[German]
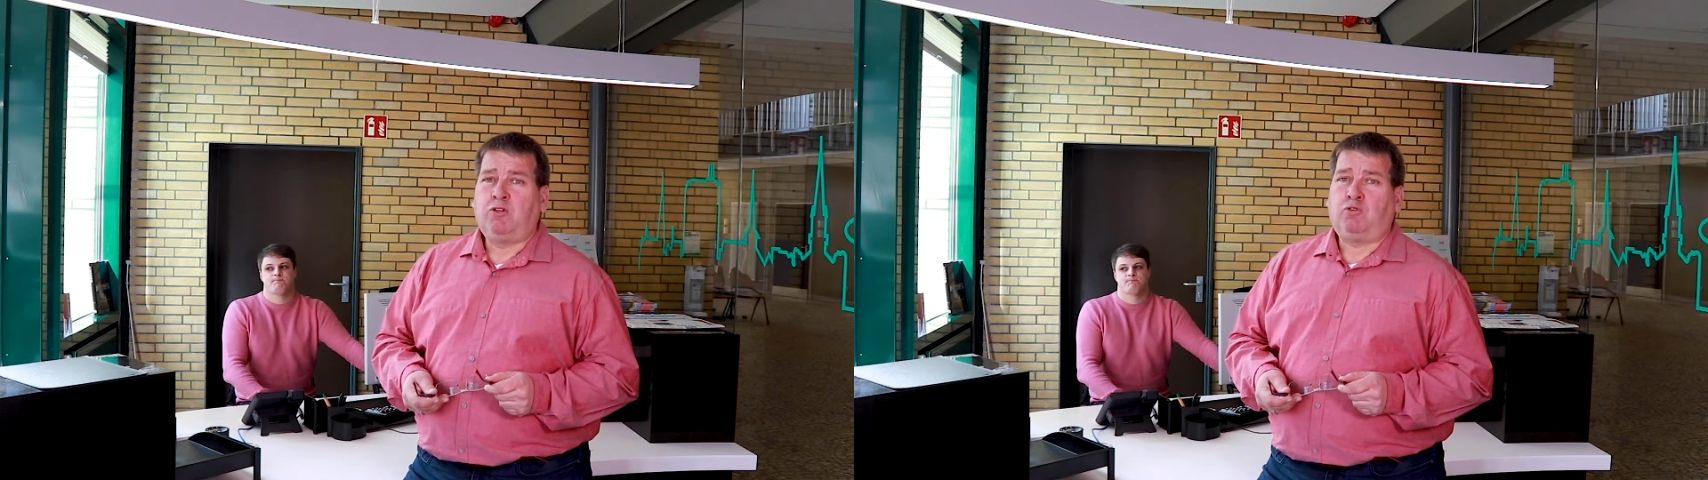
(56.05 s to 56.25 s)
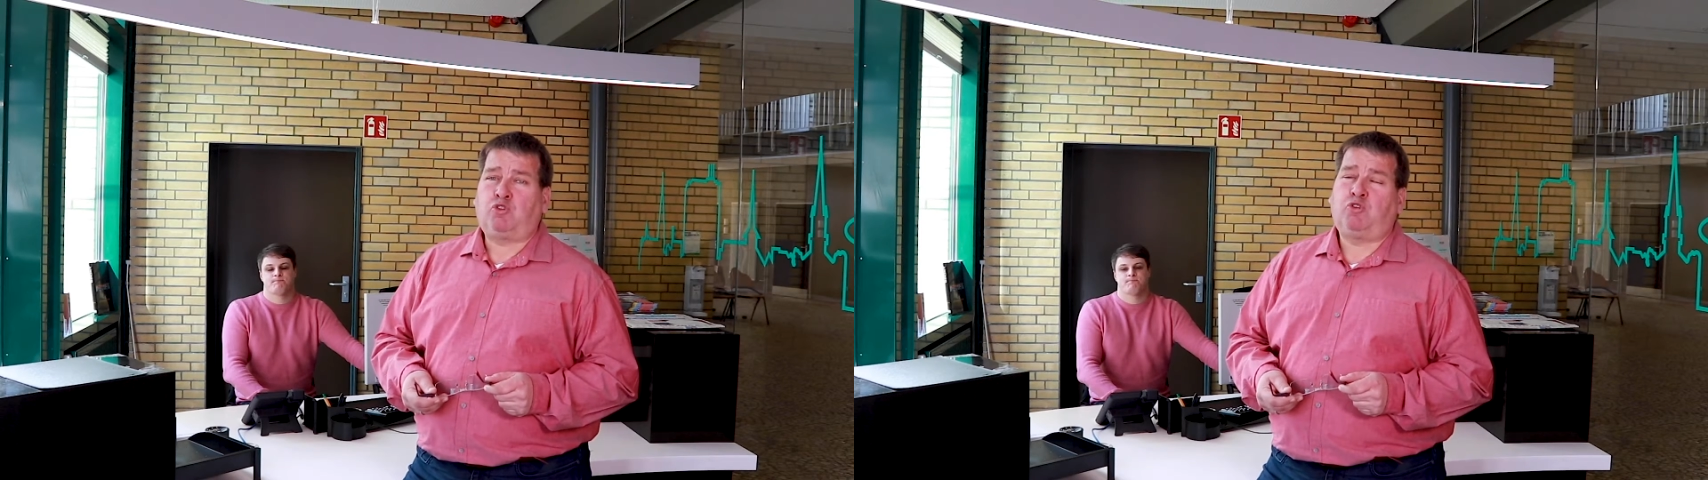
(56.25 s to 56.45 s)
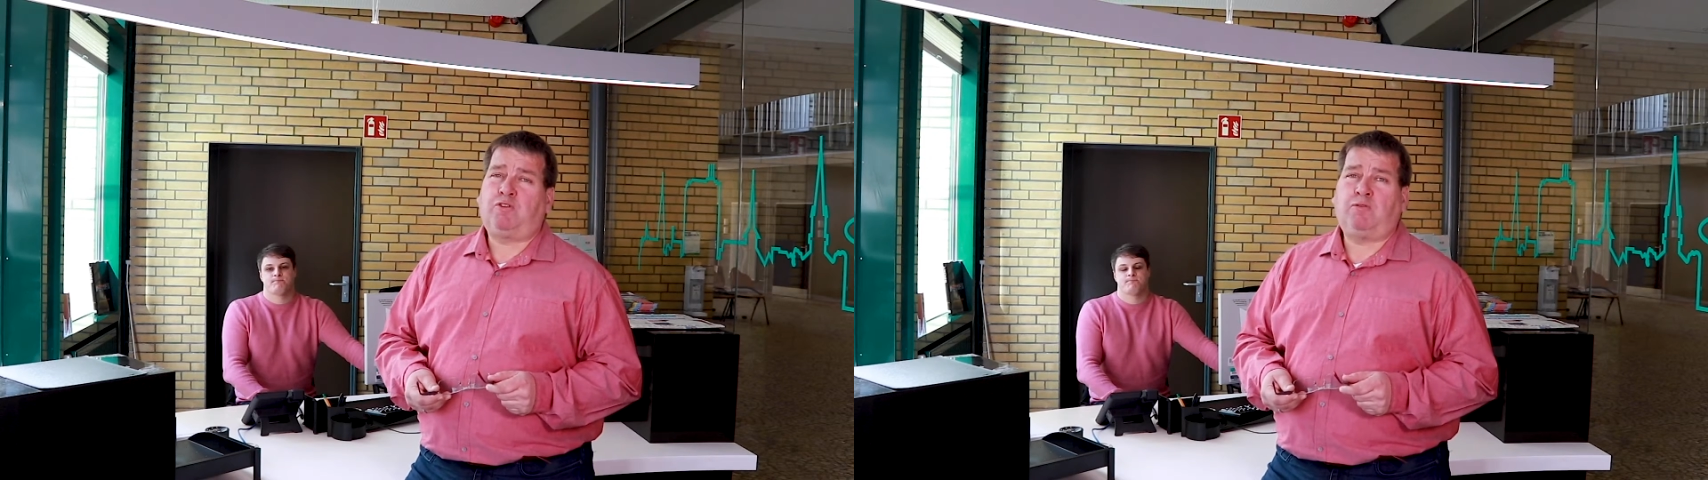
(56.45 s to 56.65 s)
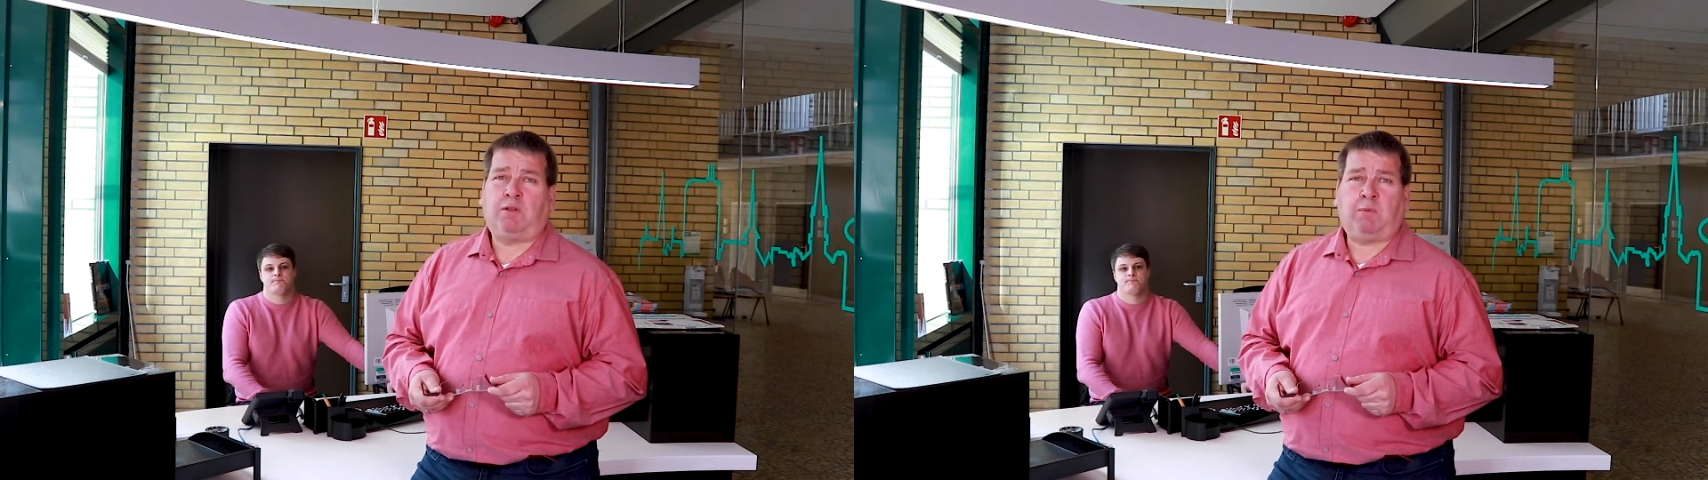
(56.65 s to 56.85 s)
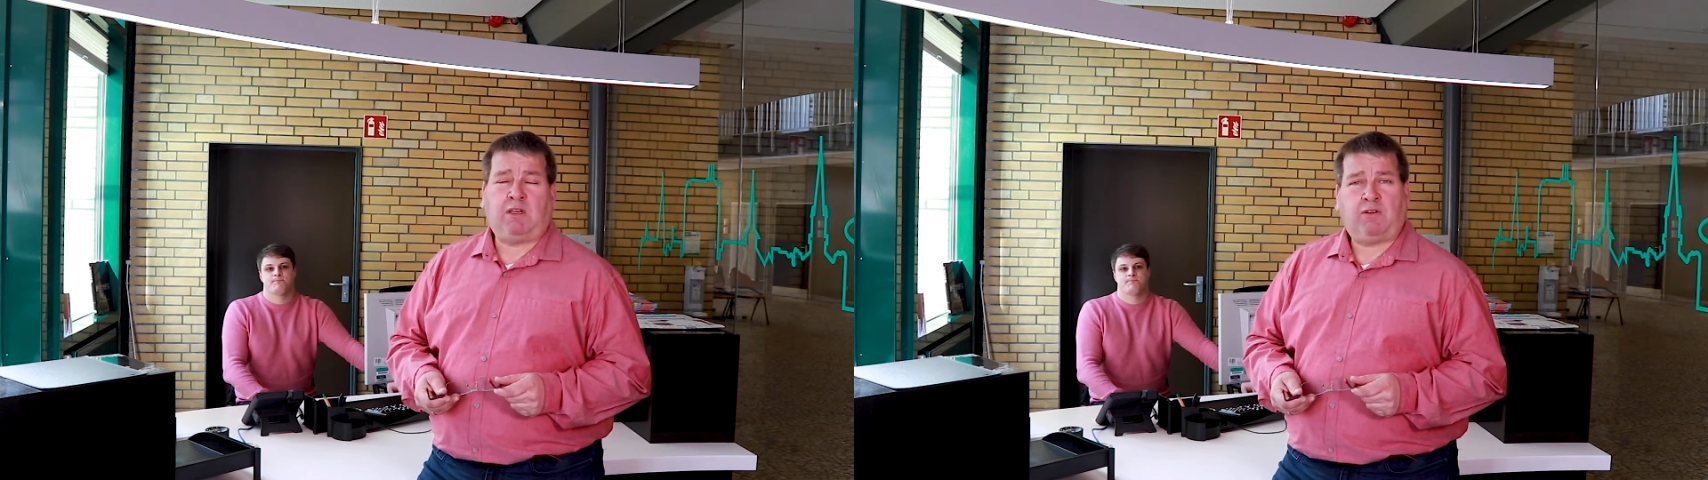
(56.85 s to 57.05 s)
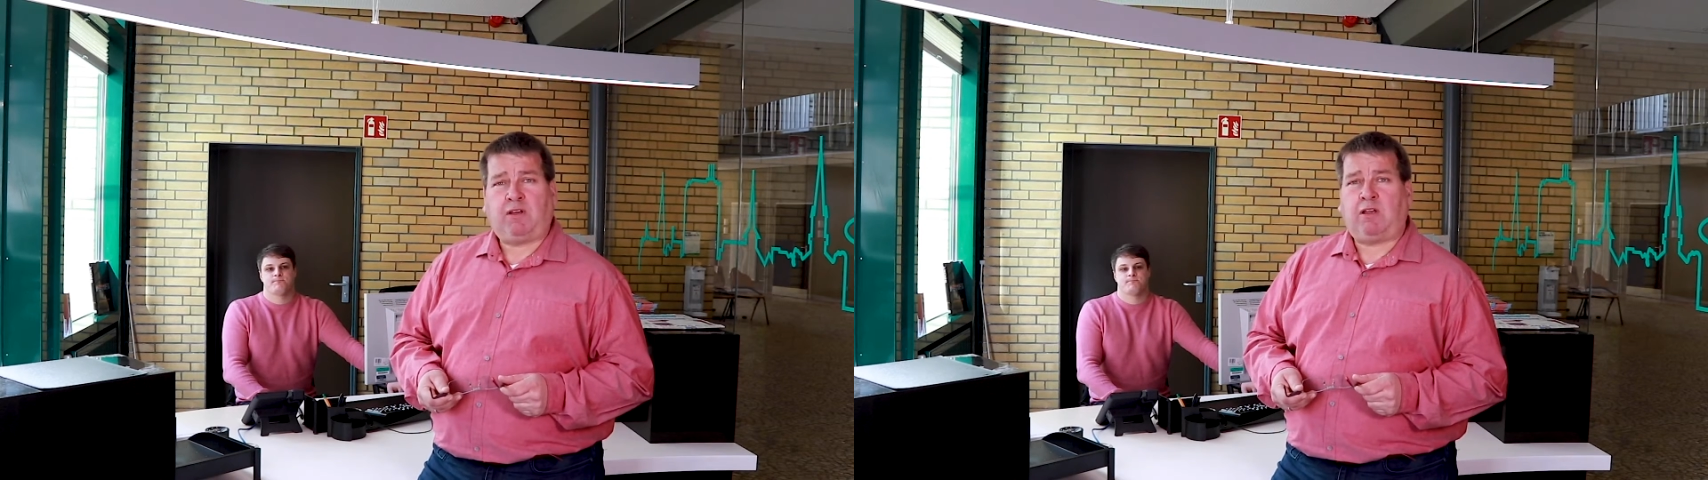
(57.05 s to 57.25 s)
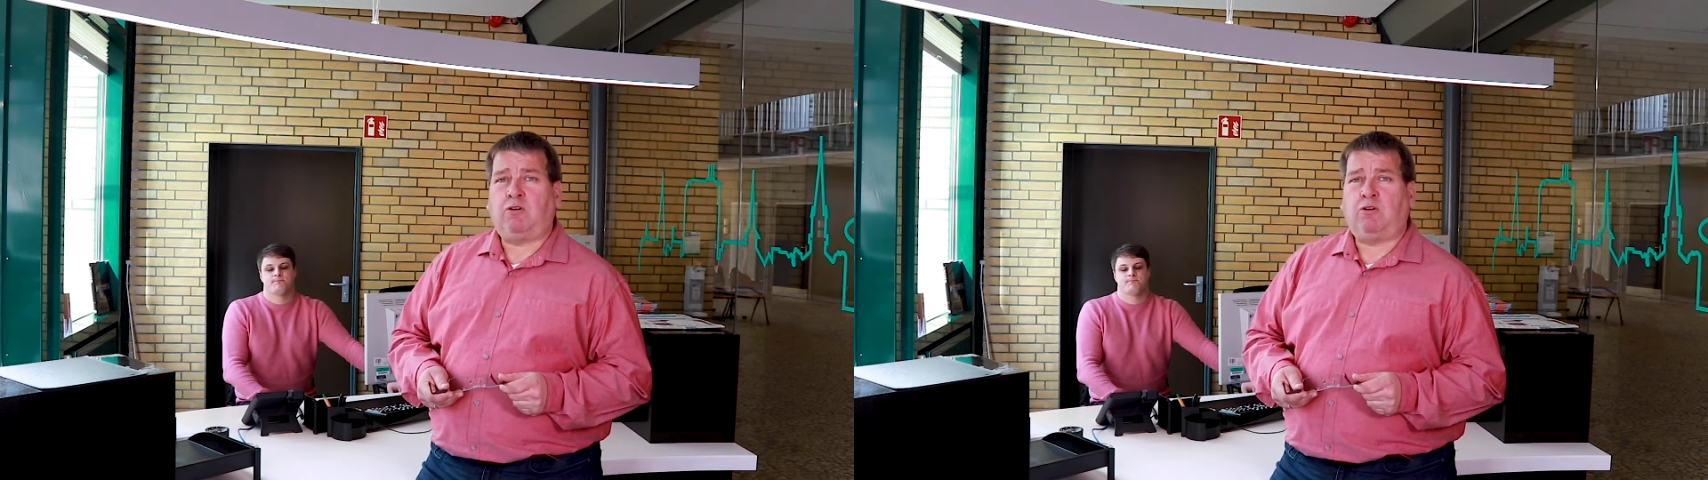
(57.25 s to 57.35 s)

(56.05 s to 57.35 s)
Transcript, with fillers: So schützen wir im Endeffekt